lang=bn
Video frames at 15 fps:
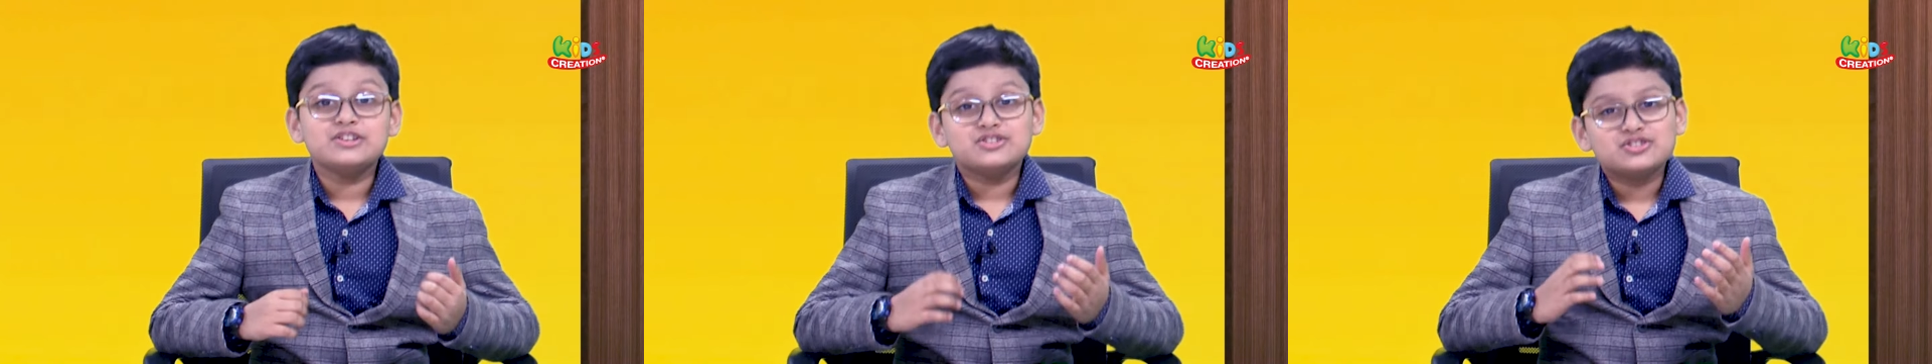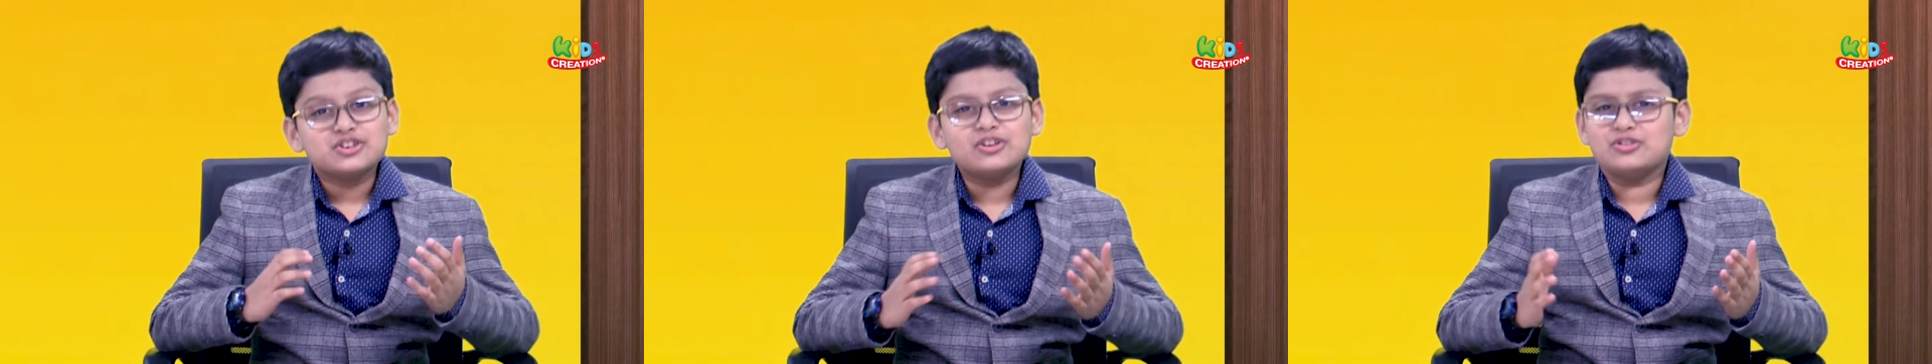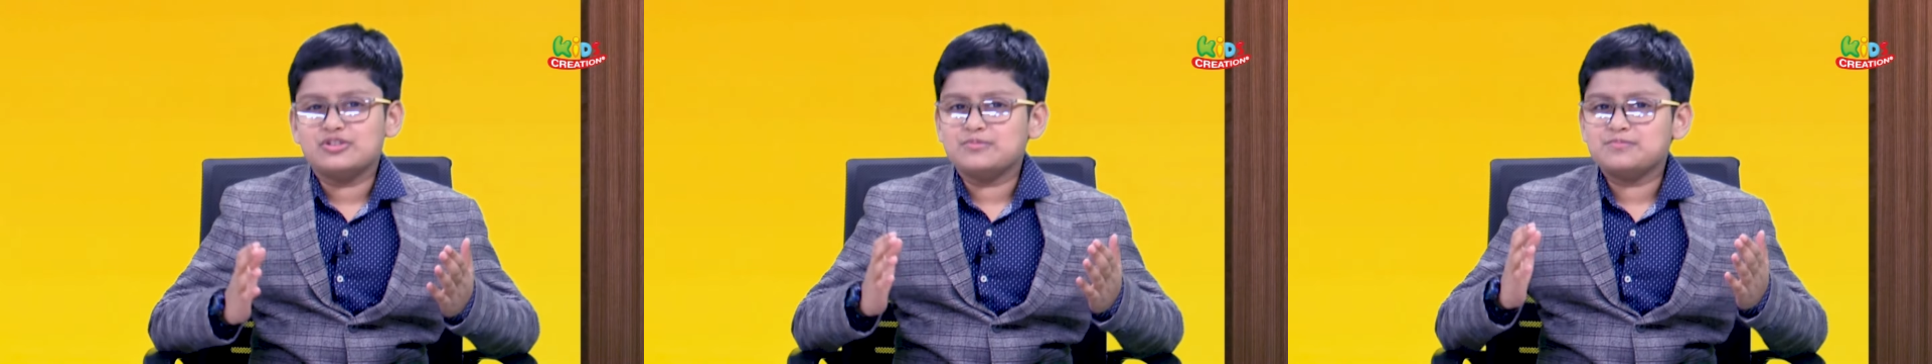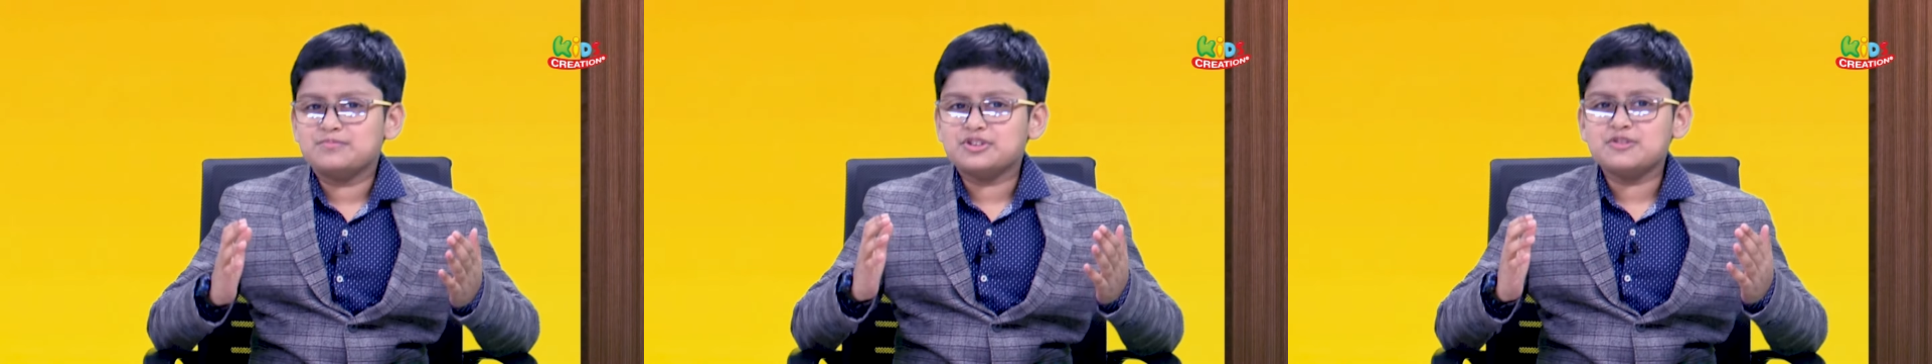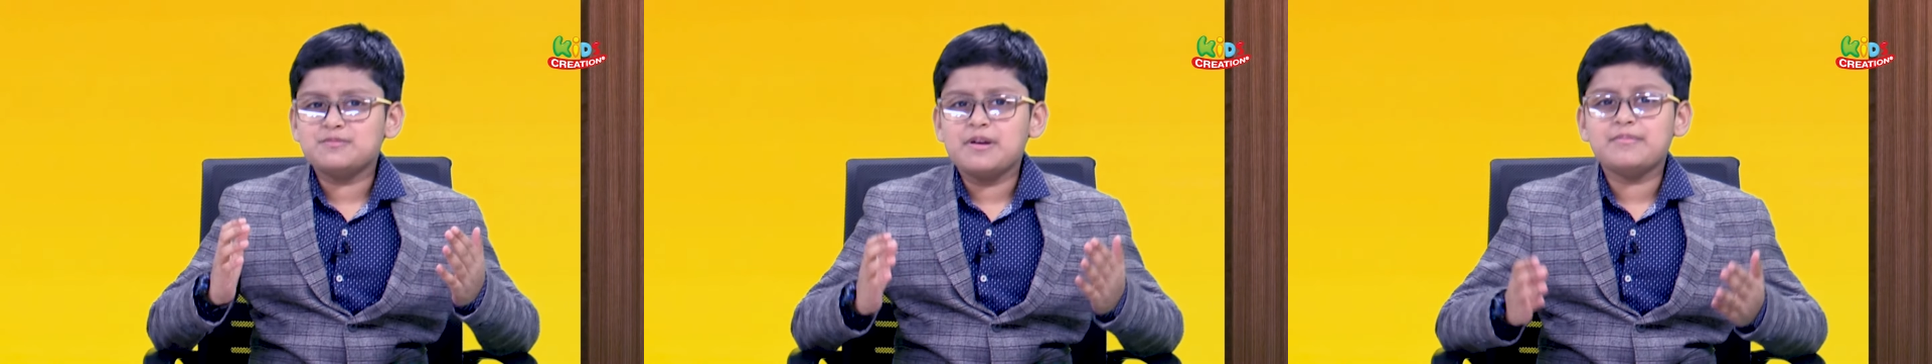চলুন
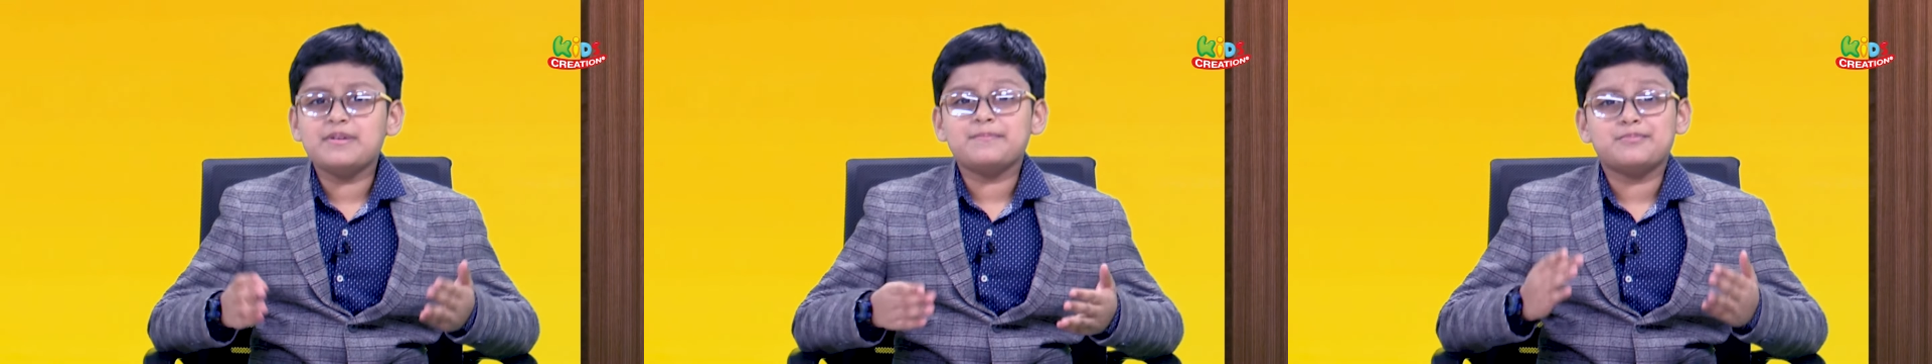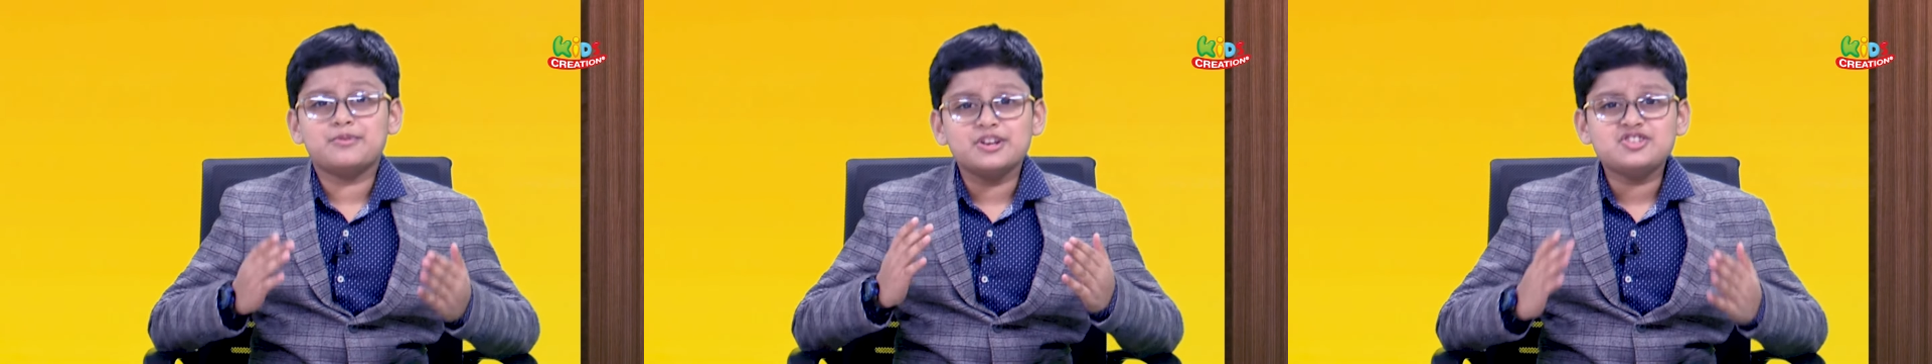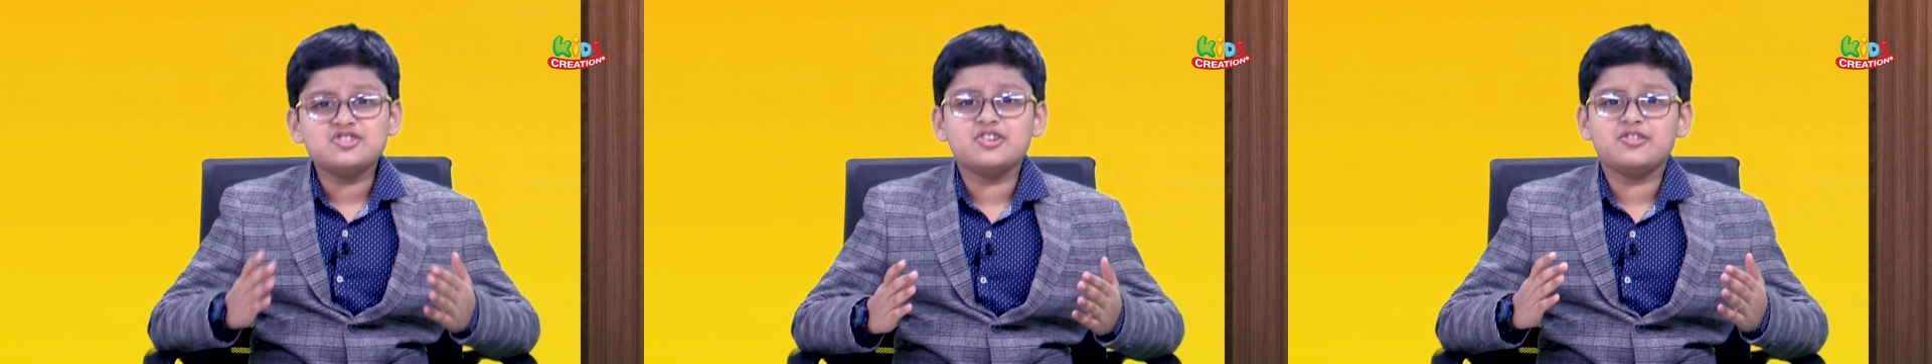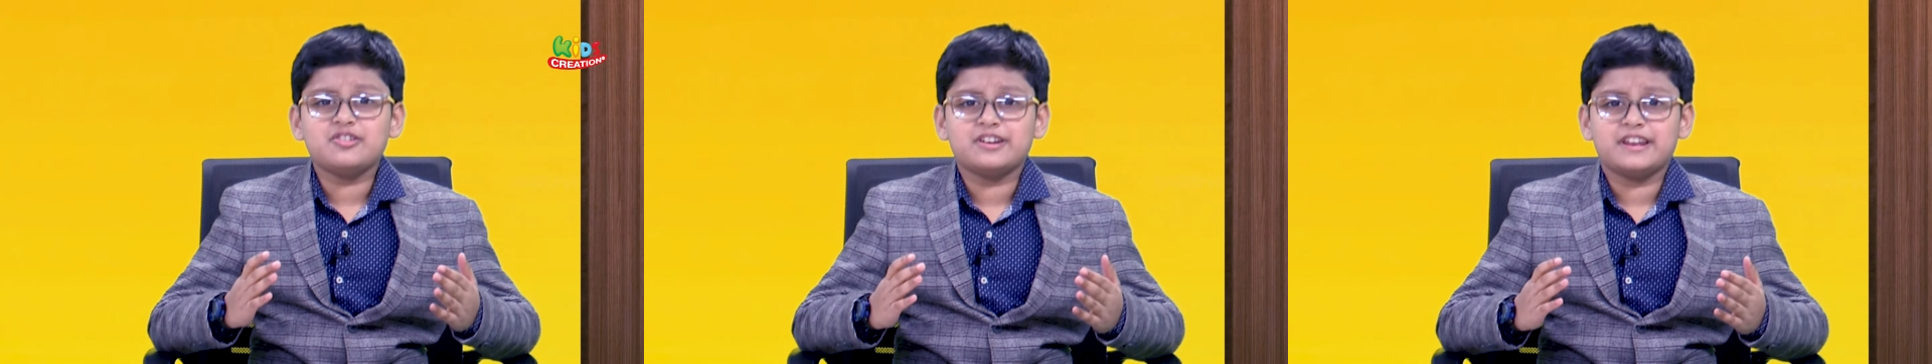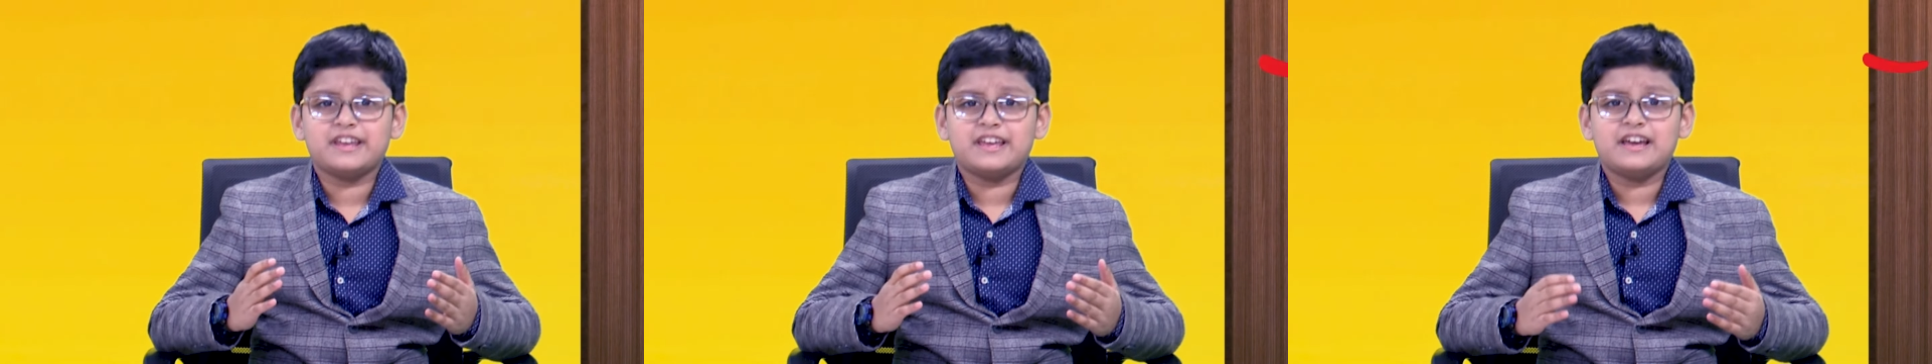প্রথমে আমরা পরিচয় হয়ে নেই